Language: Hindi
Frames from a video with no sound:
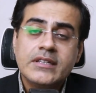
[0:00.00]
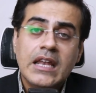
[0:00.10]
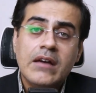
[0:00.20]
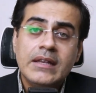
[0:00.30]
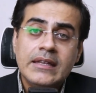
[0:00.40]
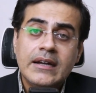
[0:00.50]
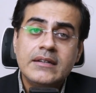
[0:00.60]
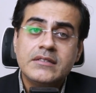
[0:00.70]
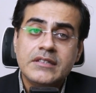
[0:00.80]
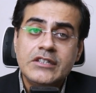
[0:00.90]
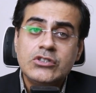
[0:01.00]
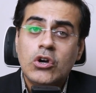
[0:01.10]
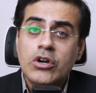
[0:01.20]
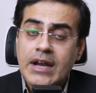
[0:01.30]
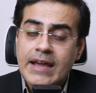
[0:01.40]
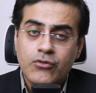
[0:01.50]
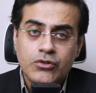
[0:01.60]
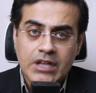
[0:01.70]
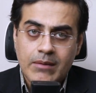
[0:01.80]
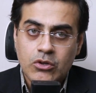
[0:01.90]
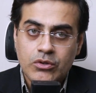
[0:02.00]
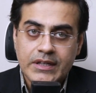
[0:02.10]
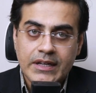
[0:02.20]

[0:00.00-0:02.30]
इसके अलावा नट्स सीड्स और ड्राई फ्रूट शामिल होते